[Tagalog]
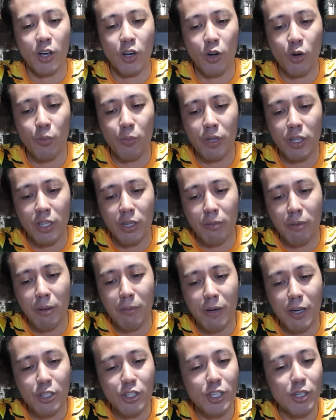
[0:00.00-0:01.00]
open them
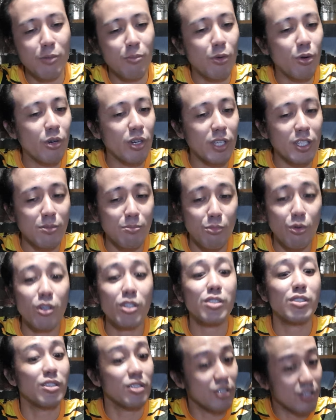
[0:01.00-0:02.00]
up. Actually, bukas,
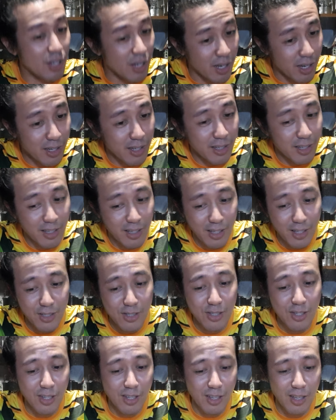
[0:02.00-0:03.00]
bukas na siya
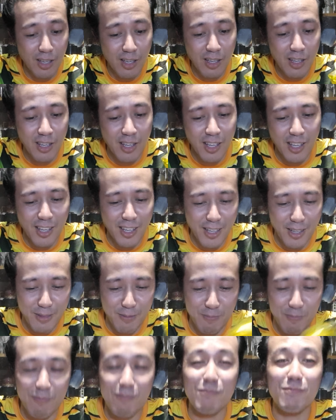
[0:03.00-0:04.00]
kasi
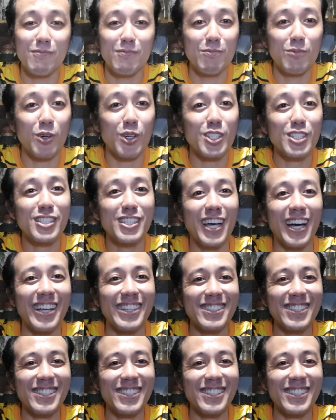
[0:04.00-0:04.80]
bukas na.